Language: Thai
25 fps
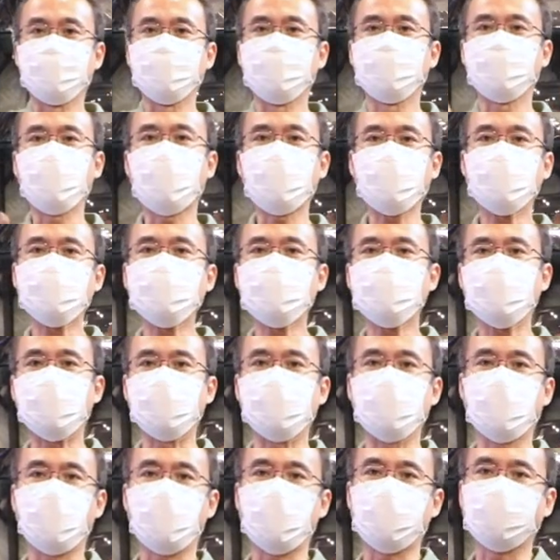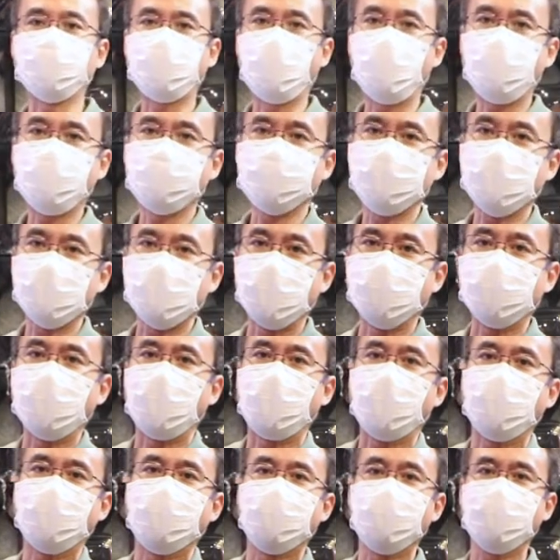ยกอินเสิร์ตออกปุ๊บเกิด
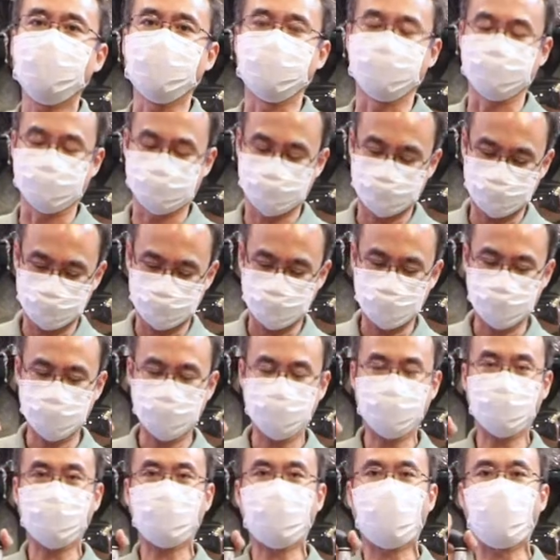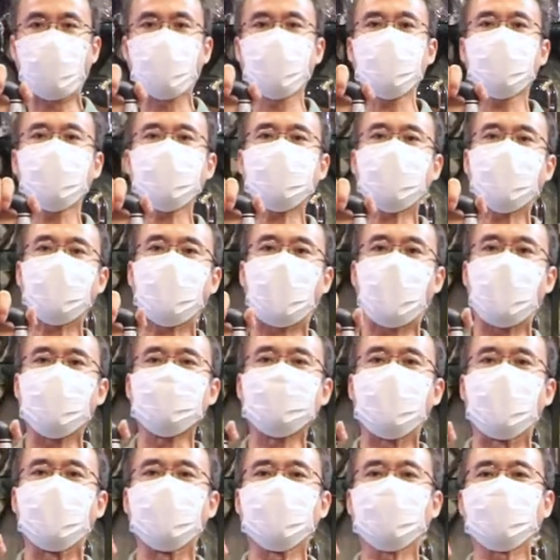อะไรขึ้นเขาก็จะกลาย
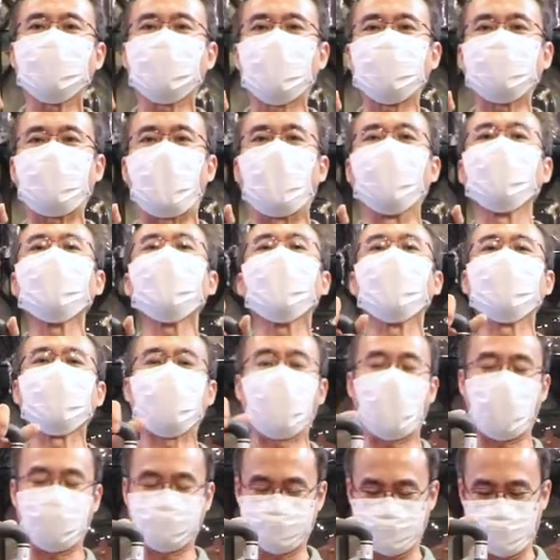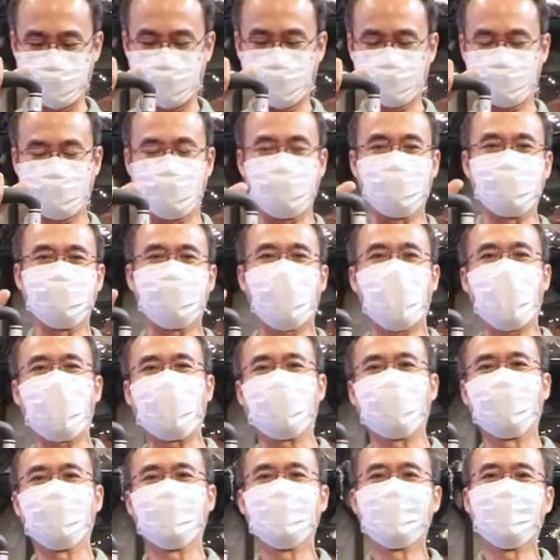เป็นกระเป๋าเดินทางปกติได้
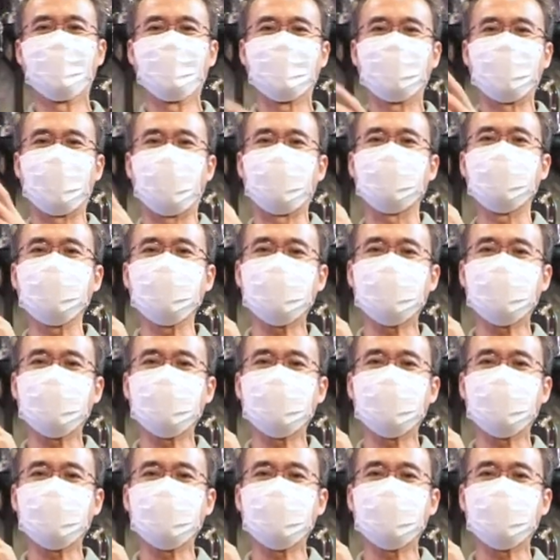อย่างผู้